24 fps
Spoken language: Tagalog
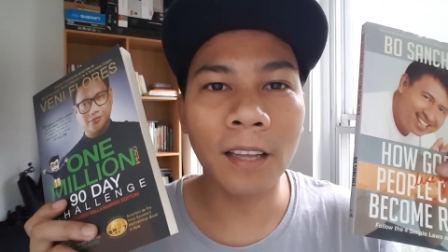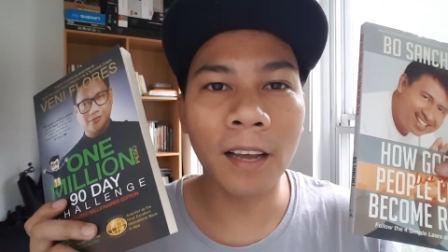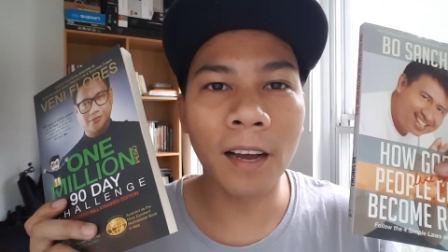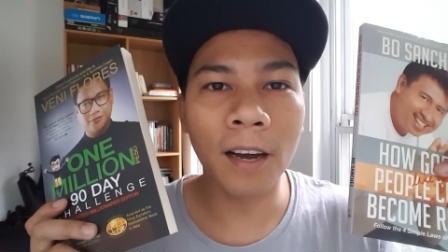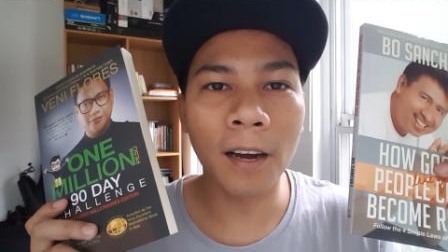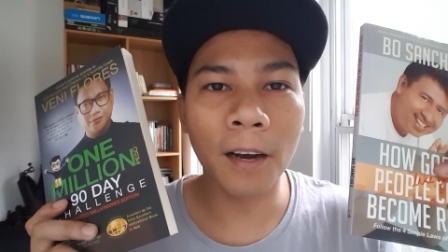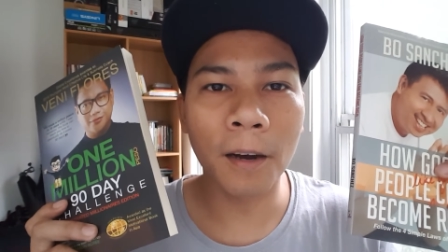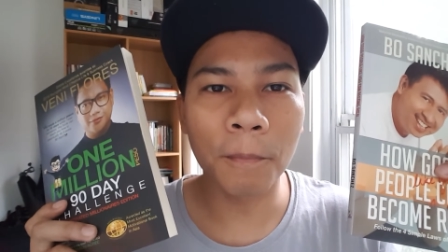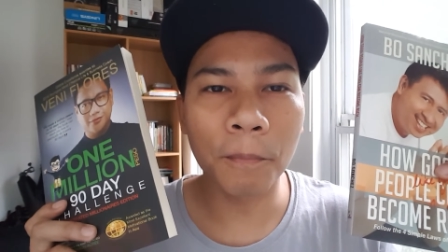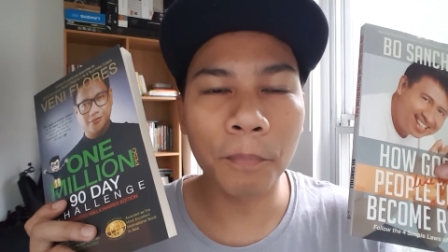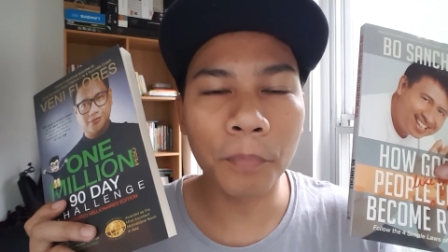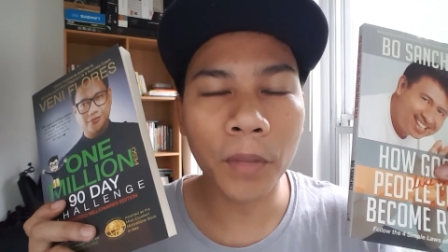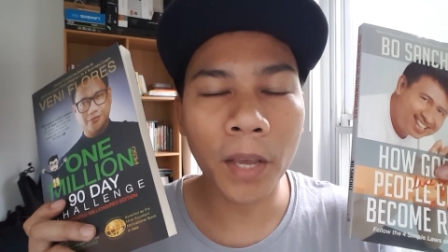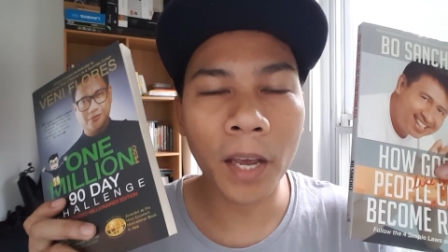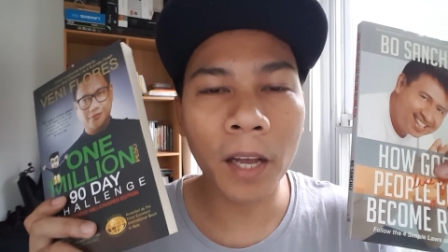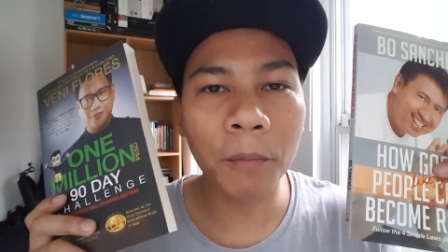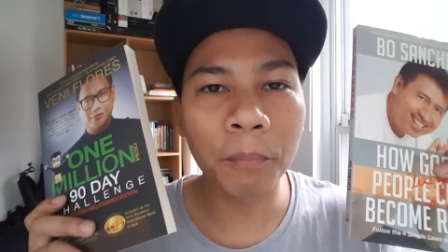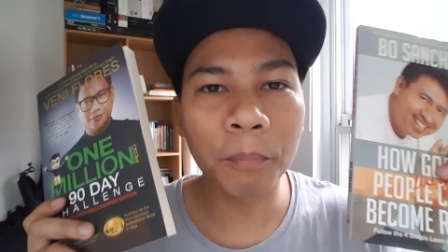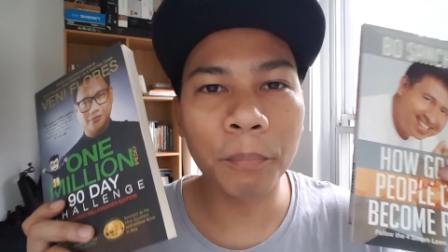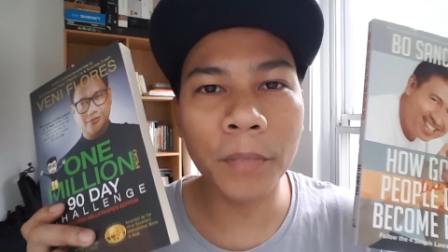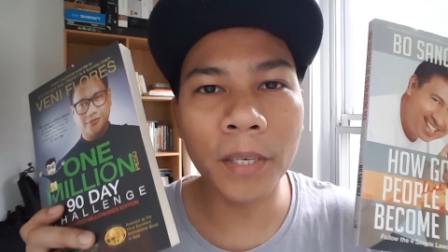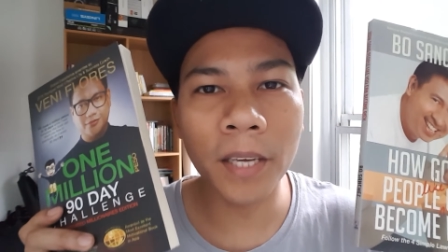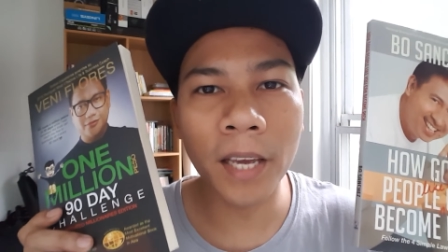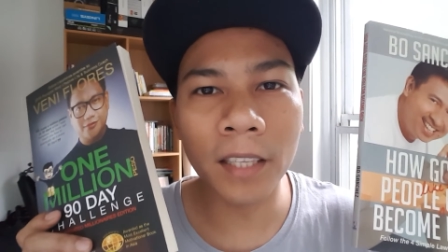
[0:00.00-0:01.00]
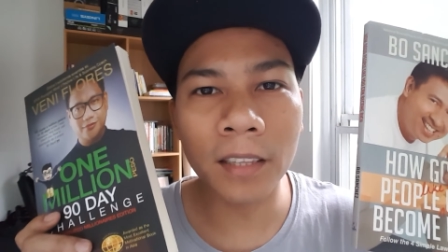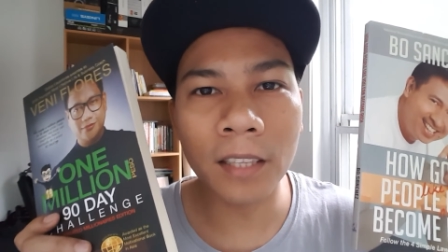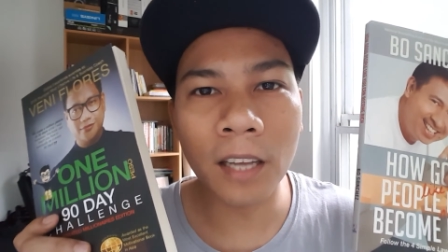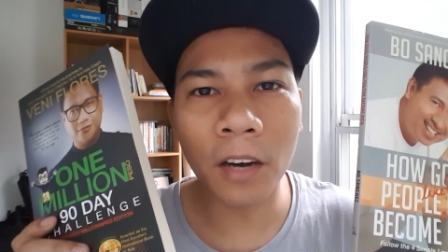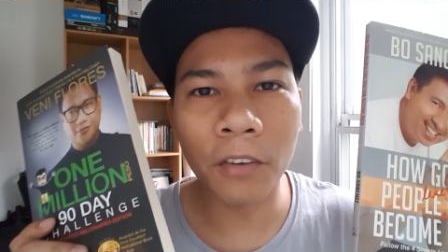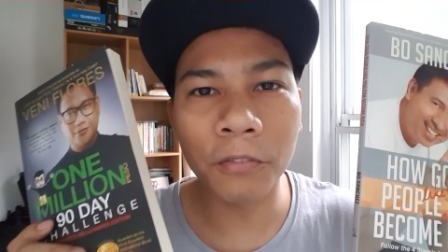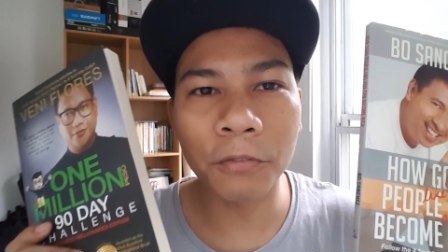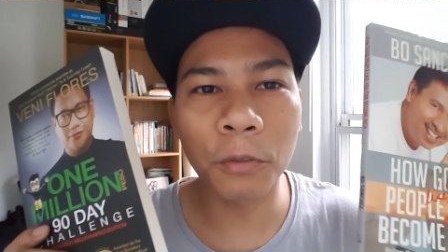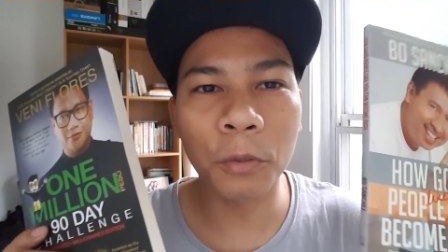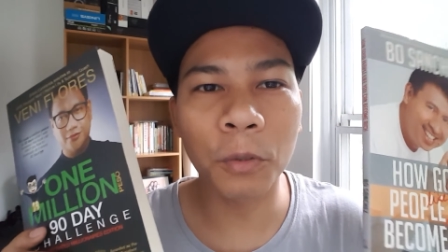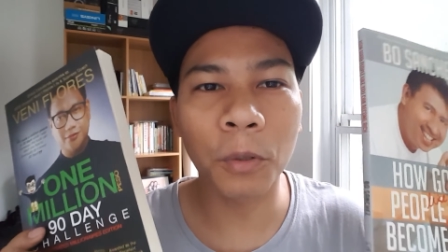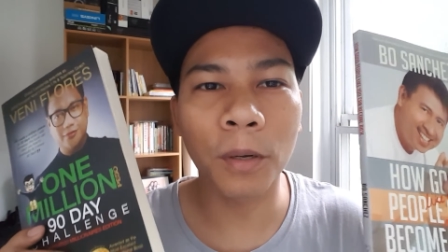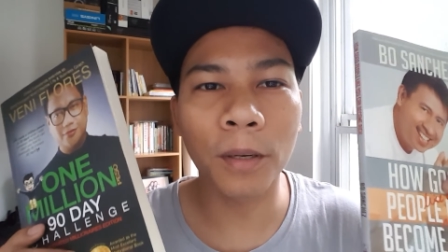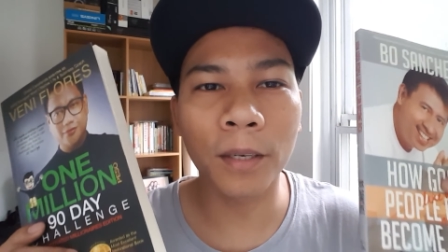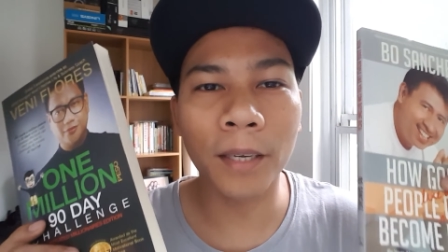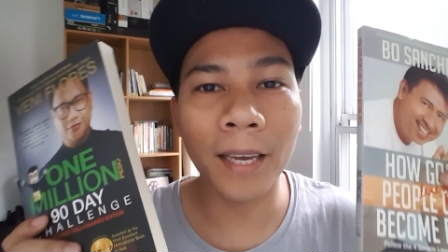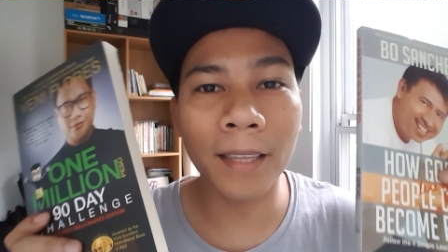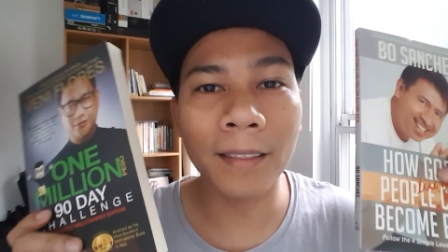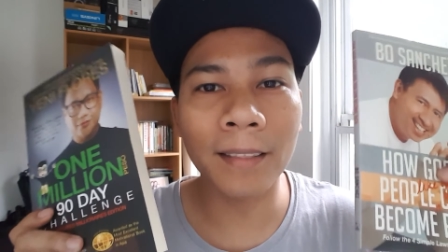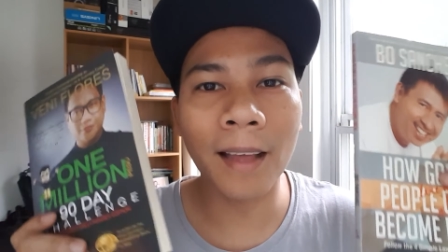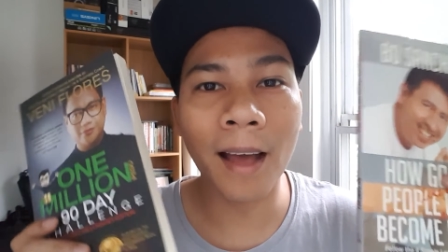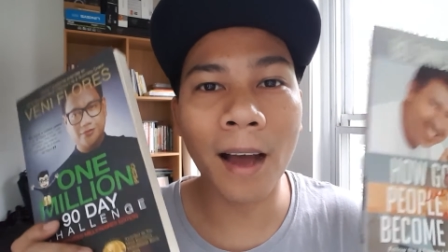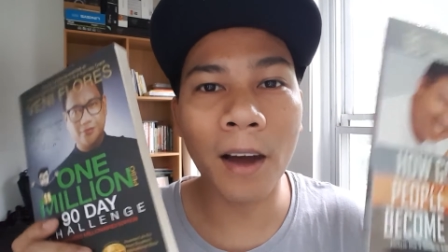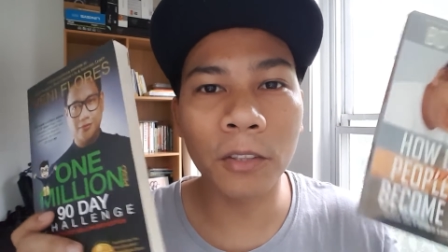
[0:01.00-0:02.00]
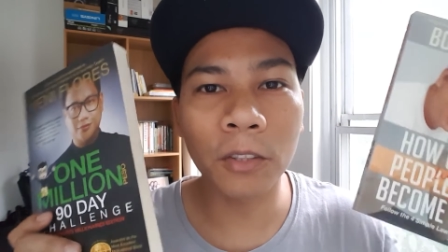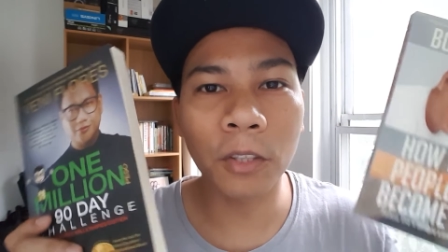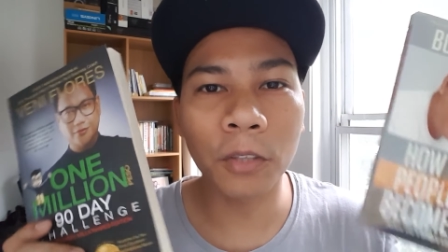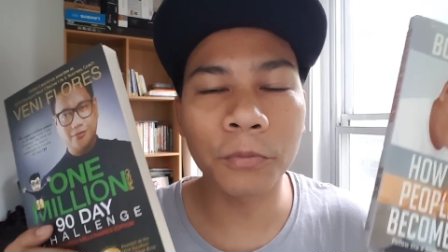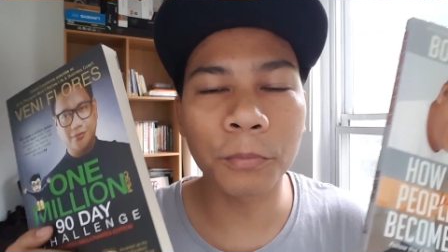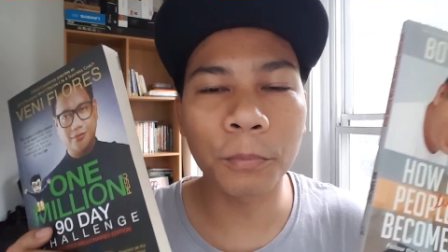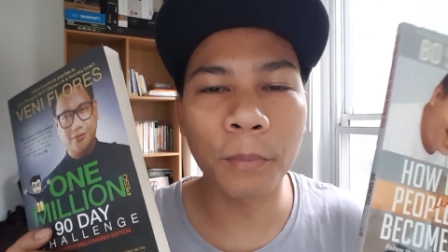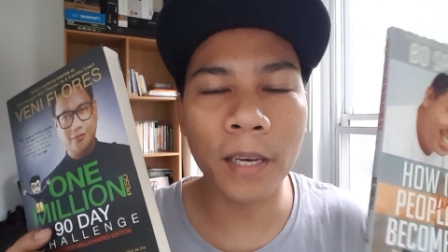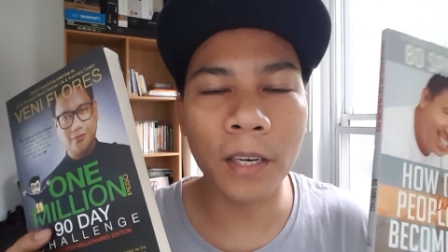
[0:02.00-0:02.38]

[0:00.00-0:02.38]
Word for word: um, helped me get up get out of